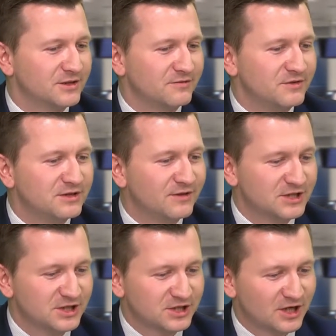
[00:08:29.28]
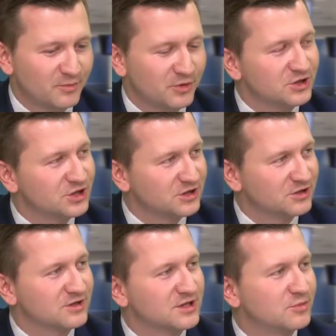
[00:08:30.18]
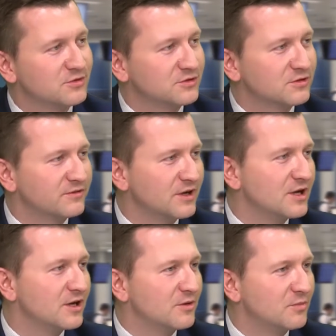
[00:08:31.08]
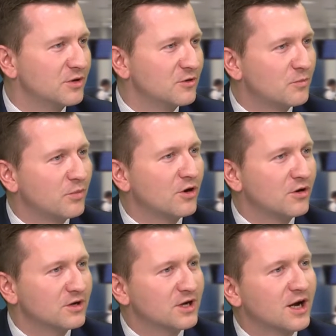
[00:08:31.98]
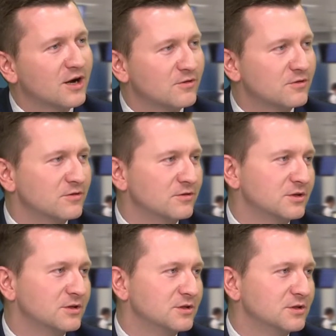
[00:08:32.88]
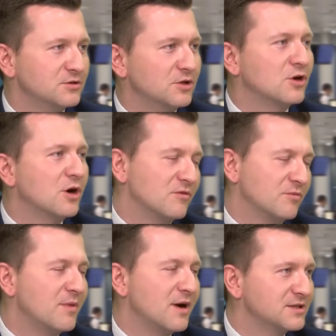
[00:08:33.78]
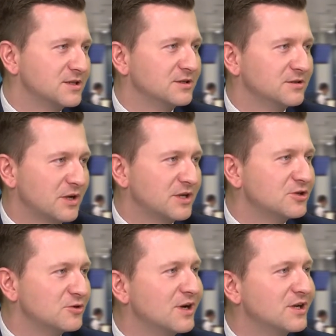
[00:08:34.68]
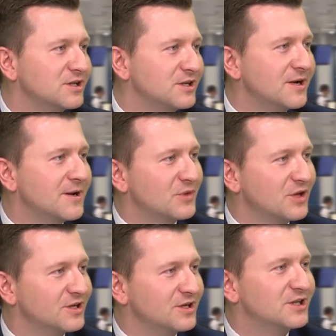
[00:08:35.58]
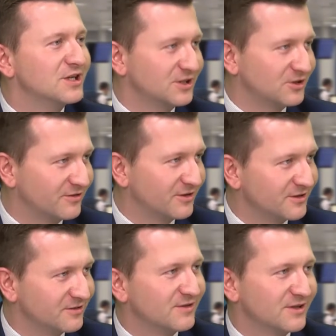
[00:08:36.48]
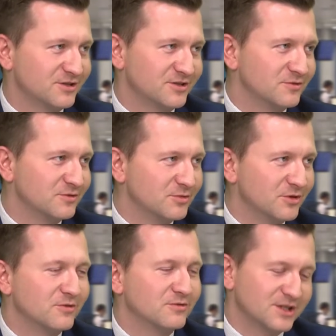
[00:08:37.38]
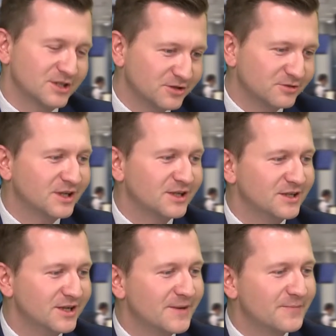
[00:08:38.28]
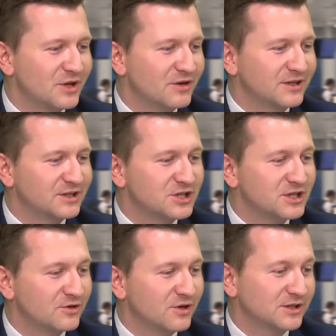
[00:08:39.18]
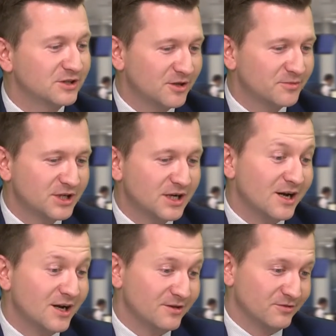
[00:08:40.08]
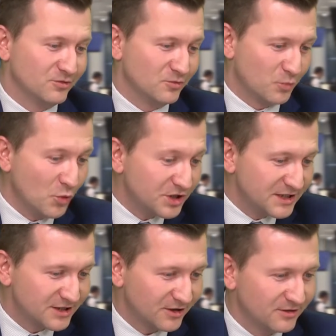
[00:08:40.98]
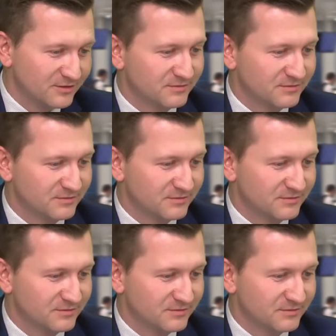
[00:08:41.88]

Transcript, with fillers: WIG-20 poniżej 1000 punktów był po krachu dotcomów, po bańce, pęknięciu banki internetowej w 2002 roku. No także tutaj no, faktycznie wygląda wygląda to dobrze, a póki co